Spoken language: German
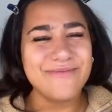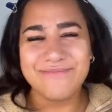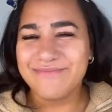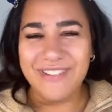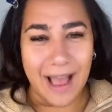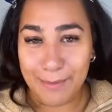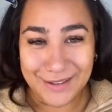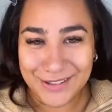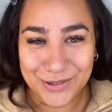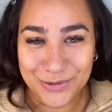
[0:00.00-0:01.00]
war aber
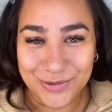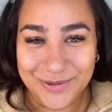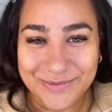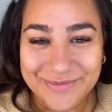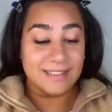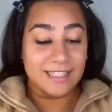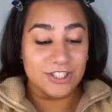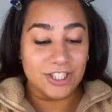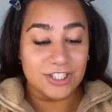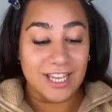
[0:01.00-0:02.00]
nicht so. Die
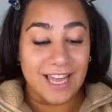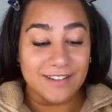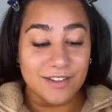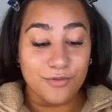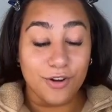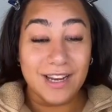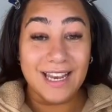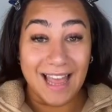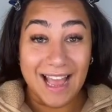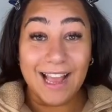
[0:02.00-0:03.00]
Geschichte handelt von
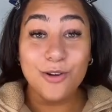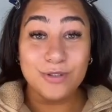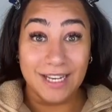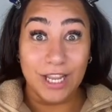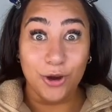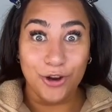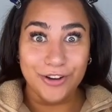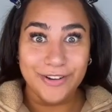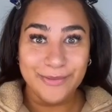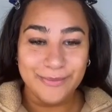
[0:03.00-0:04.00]
Clara und Leon
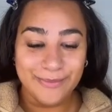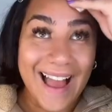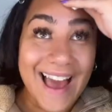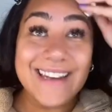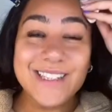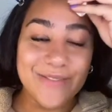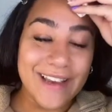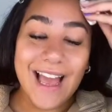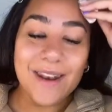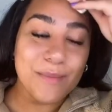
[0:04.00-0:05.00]
alles fing
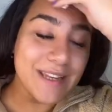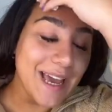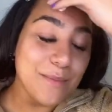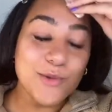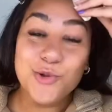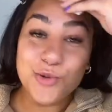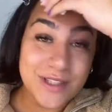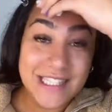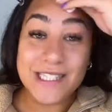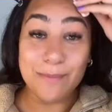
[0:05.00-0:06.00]
an mit einem
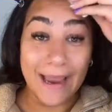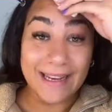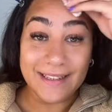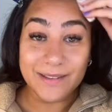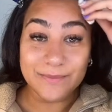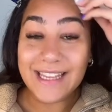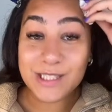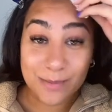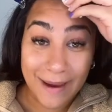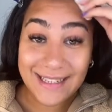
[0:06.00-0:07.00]
süßen Smiley. Ein
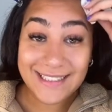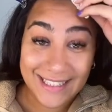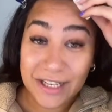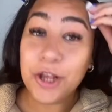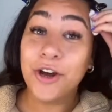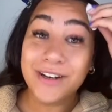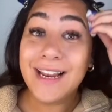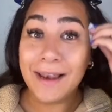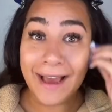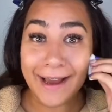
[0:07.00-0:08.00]
Smiley, den Leon
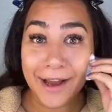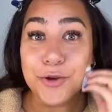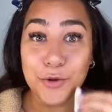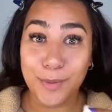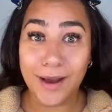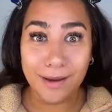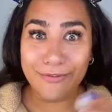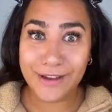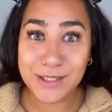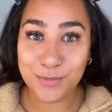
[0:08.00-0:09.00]
Clara über
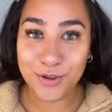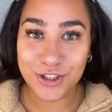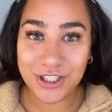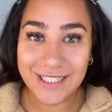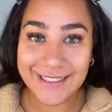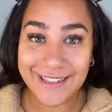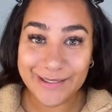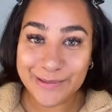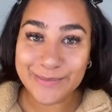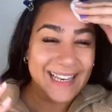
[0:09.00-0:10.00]
Facebook geschickt
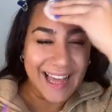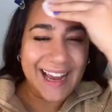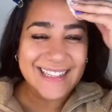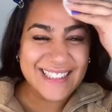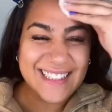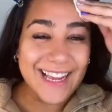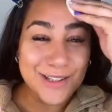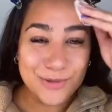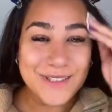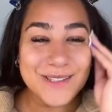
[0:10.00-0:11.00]
hat. Clara sieht
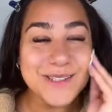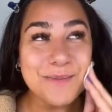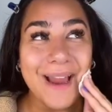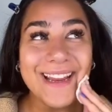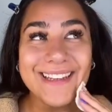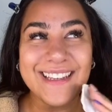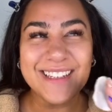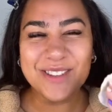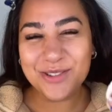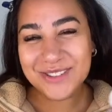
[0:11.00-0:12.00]
also diesen Smiley,
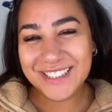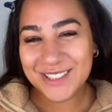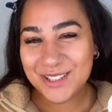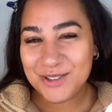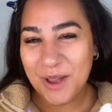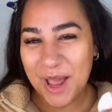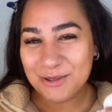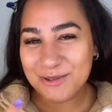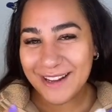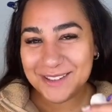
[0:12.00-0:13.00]
guckt sich das so an
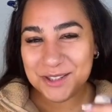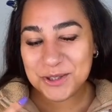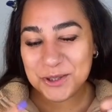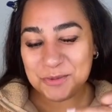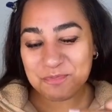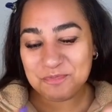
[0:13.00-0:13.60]
und denkt sich,